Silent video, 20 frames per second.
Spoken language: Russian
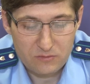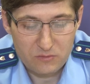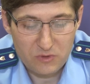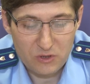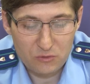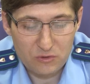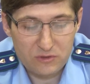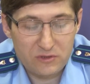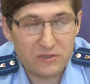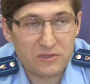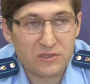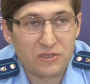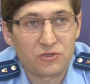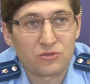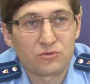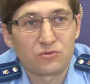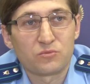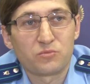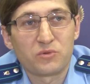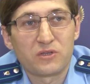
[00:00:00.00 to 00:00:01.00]
Могу сказать,
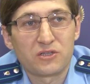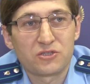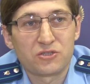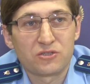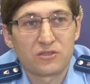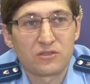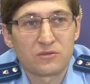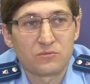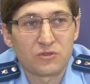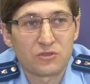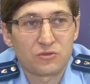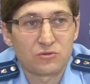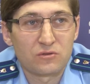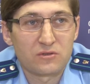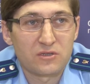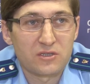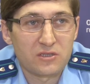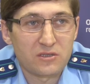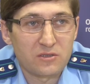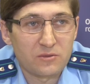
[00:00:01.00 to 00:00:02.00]
что положительным
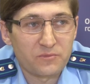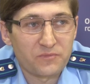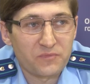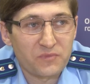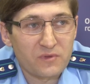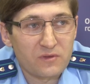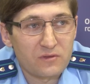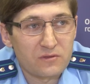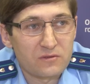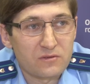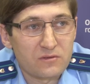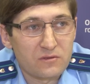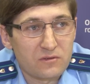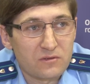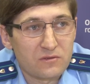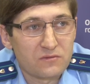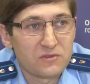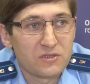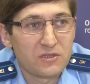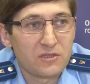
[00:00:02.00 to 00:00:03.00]
результатом
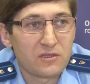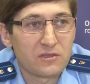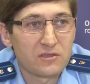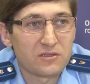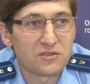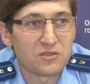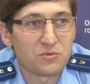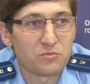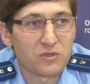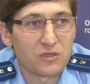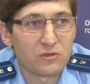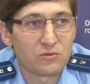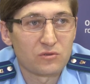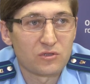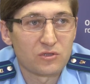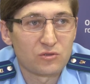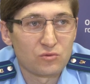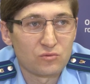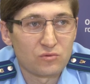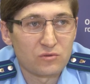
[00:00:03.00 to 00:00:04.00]
э, в деятельности
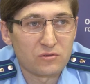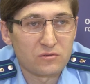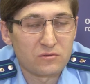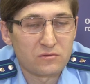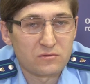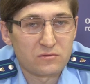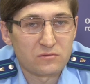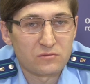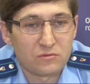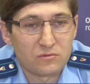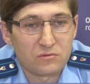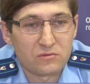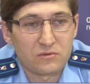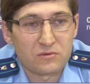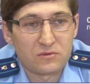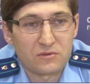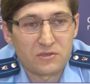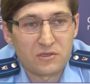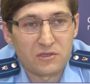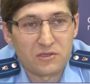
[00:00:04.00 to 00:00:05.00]
прокуратуры, ну
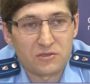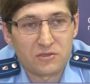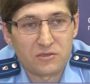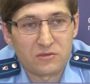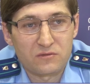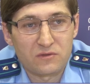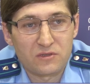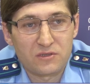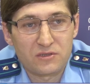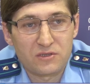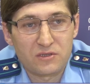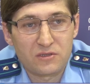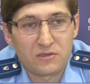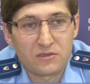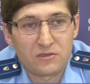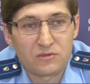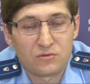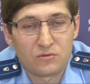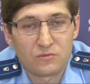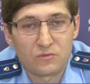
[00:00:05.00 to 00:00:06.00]
и следственного отдела,
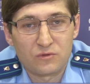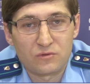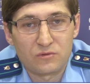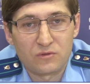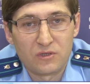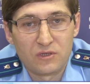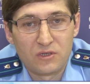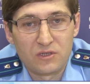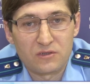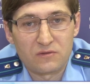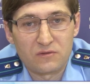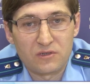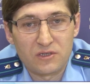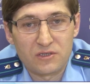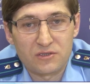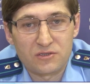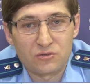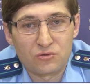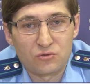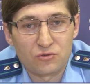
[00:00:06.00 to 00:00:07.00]
я думаю,
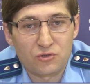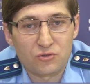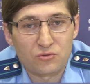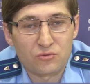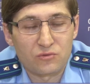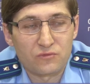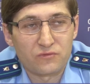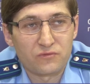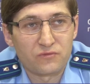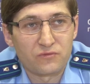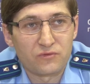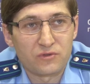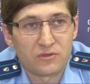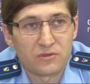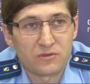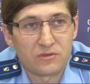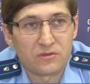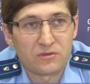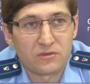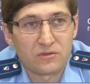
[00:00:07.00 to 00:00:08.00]
является то, что
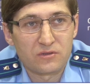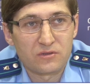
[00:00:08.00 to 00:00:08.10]
в